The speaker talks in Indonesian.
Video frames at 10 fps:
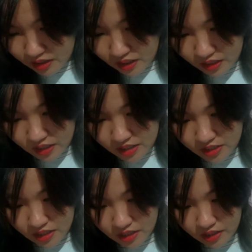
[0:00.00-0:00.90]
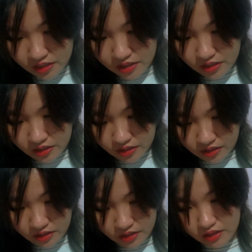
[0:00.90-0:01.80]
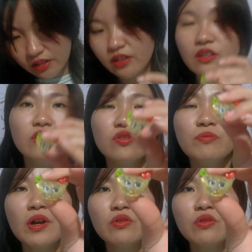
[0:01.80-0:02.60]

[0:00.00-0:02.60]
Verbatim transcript: adanya yang ini cuma